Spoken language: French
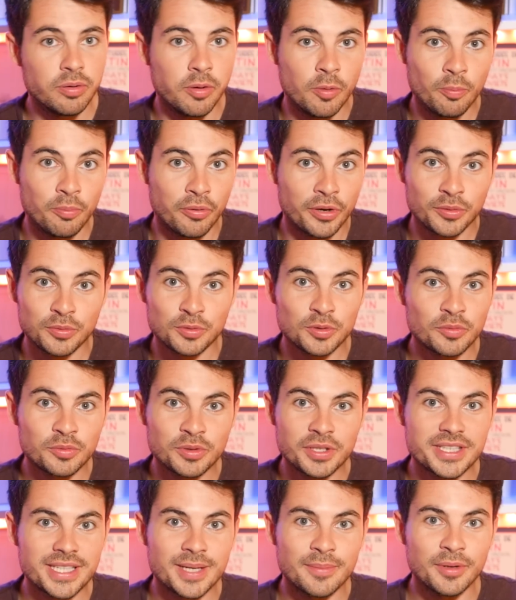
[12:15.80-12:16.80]
vous pouvez toujours vous
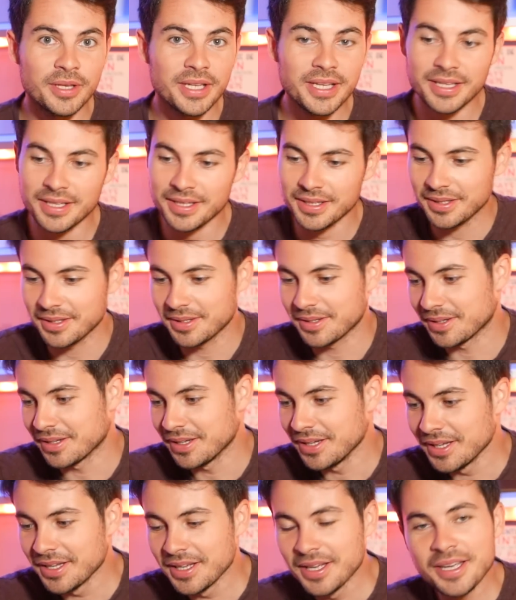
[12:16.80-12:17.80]
désabonner. Hein.
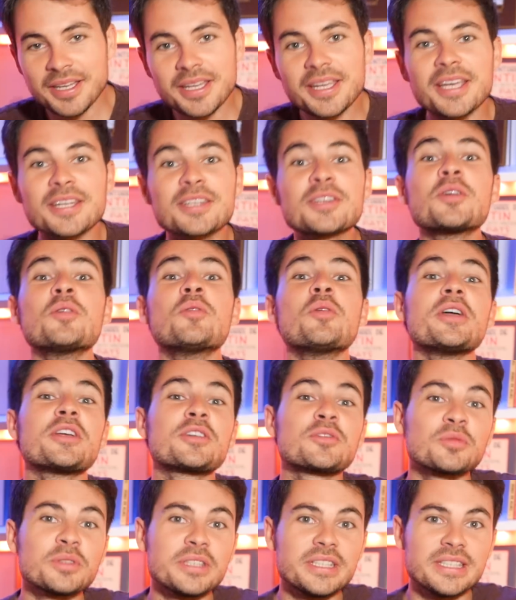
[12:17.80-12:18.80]
Qu'est-ce que vous voulez que je vous